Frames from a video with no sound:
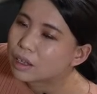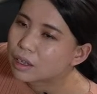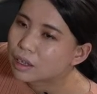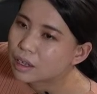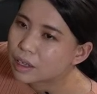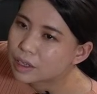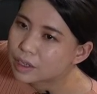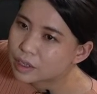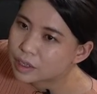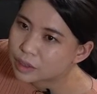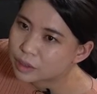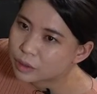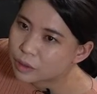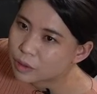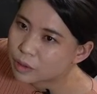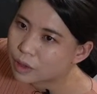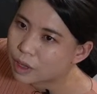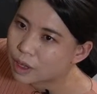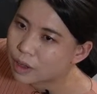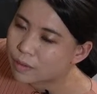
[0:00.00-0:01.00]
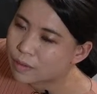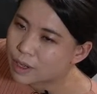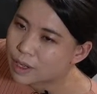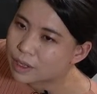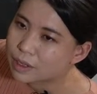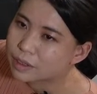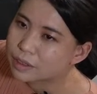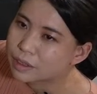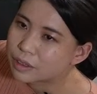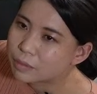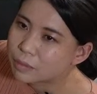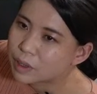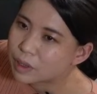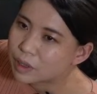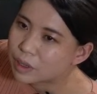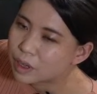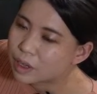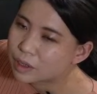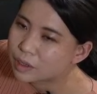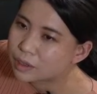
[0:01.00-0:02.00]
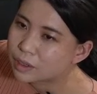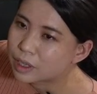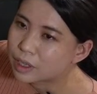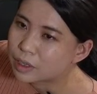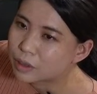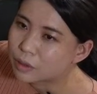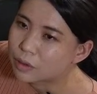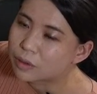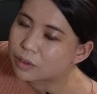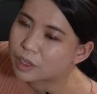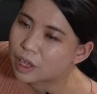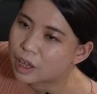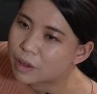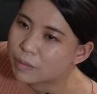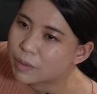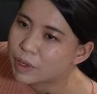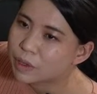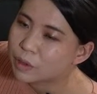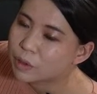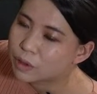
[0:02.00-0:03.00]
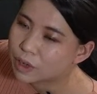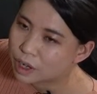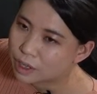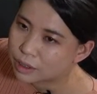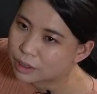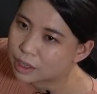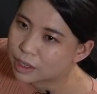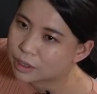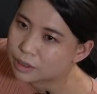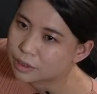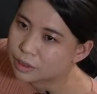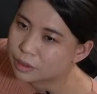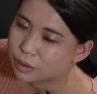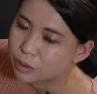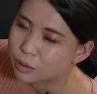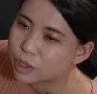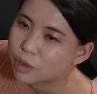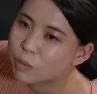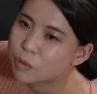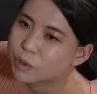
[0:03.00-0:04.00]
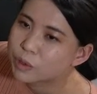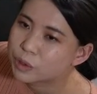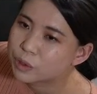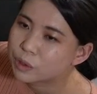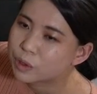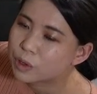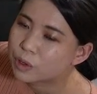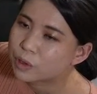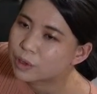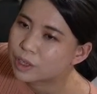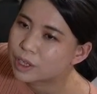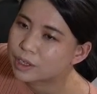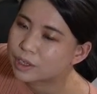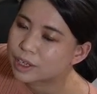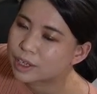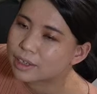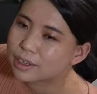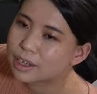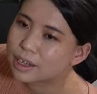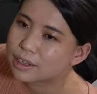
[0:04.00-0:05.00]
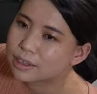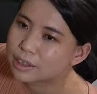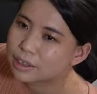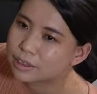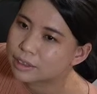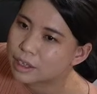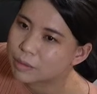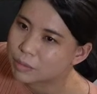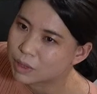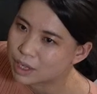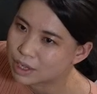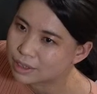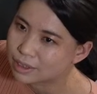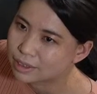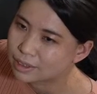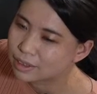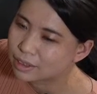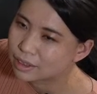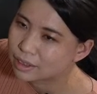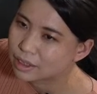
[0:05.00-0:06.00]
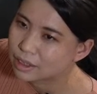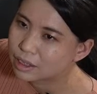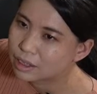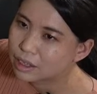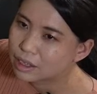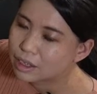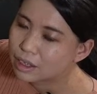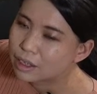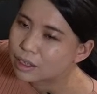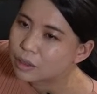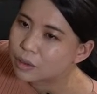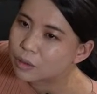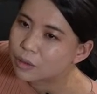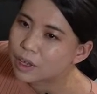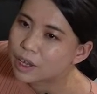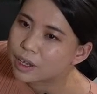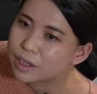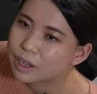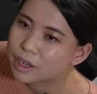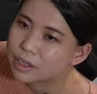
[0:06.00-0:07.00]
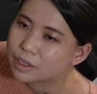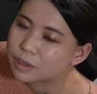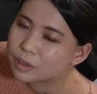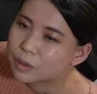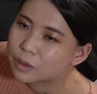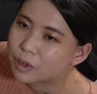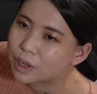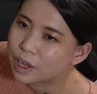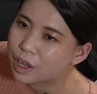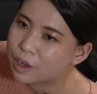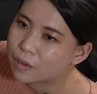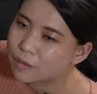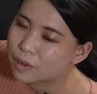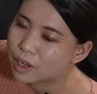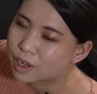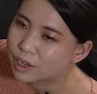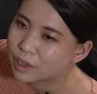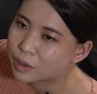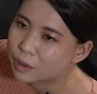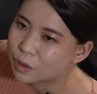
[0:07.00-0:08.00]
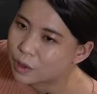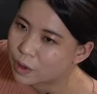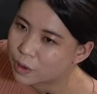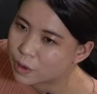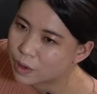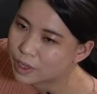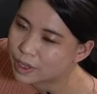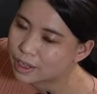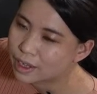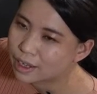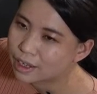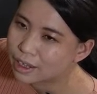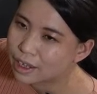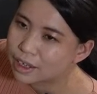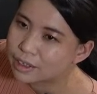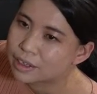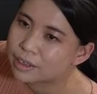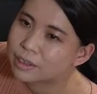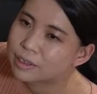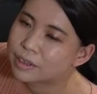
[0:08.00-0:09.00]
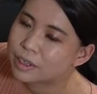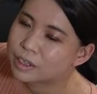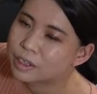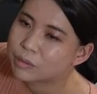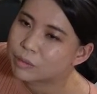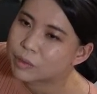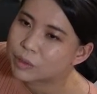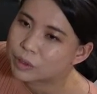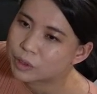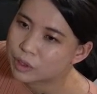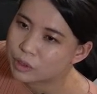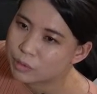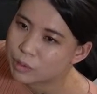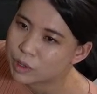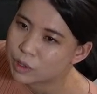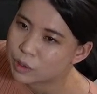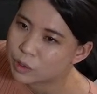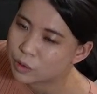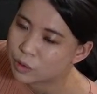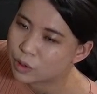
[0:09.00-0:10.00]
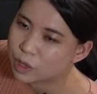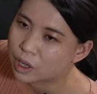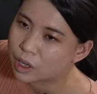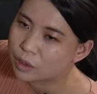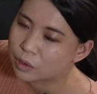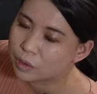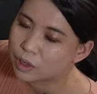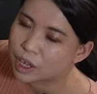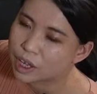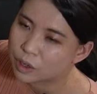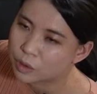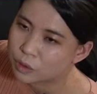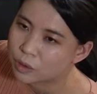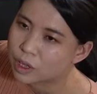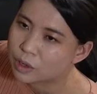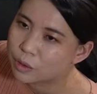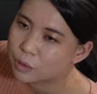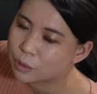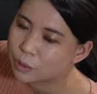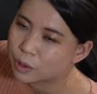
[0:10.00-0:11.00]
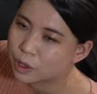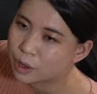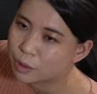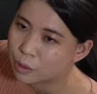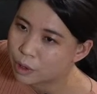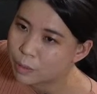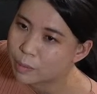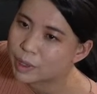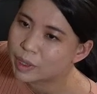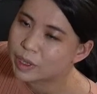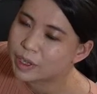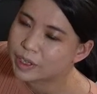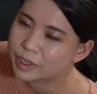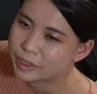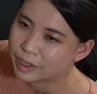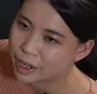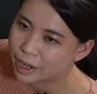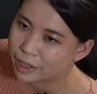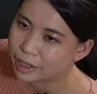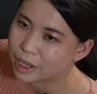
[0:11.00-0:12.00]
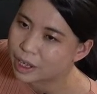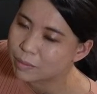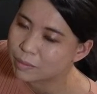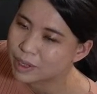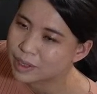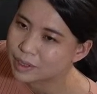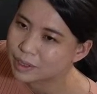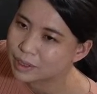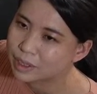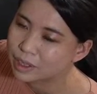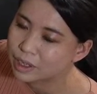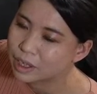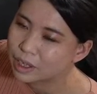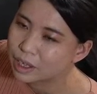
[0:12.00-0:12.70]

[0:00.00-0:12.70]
外実時計は睡眠覚醒のタイミングを決定するとても重要な生態システムです時計遺伝子の変異は人において外実リズム睡眠障害の原因となることがこれまでに知られています